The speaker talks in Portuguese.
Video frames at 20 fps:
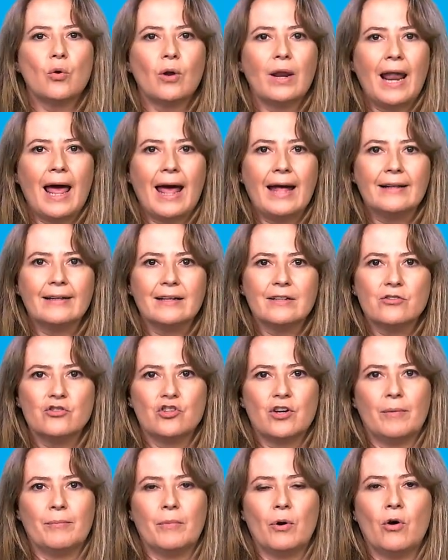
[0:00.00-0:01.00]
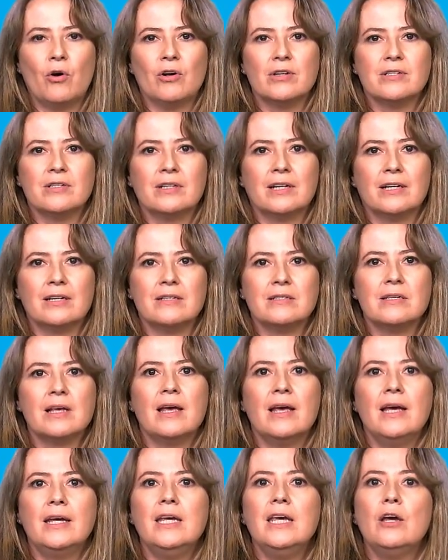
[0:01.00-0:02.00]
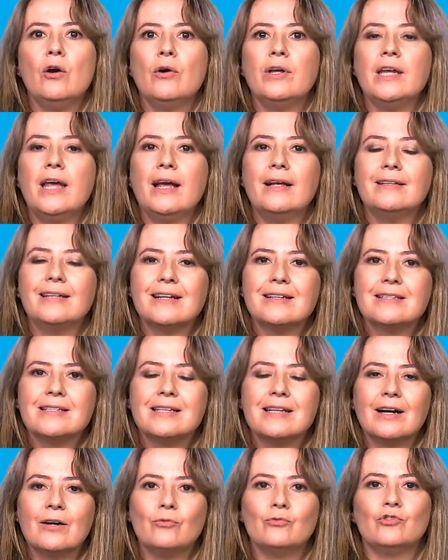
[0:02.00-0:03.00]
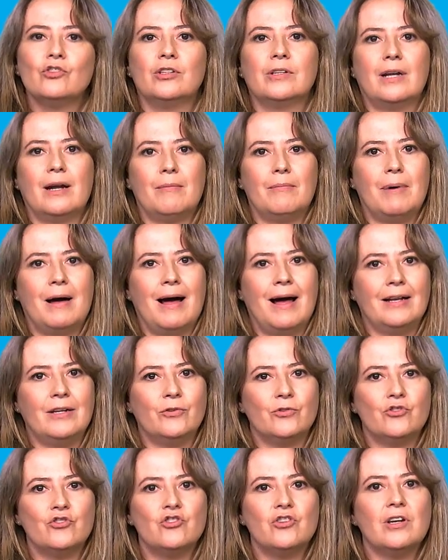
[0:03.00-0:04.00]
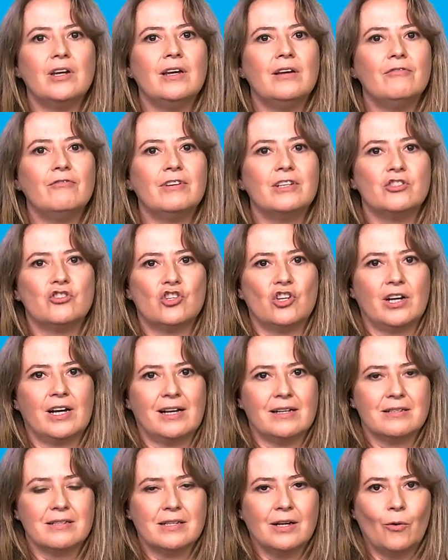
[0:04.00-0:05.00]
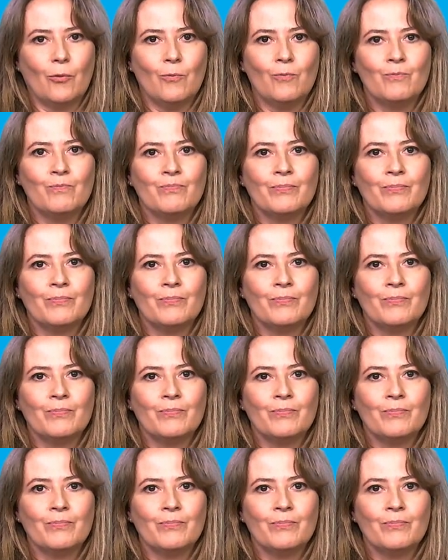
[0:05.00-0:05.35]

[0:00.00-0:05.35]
coletas de amostras e orientação de trabalhos de investigação.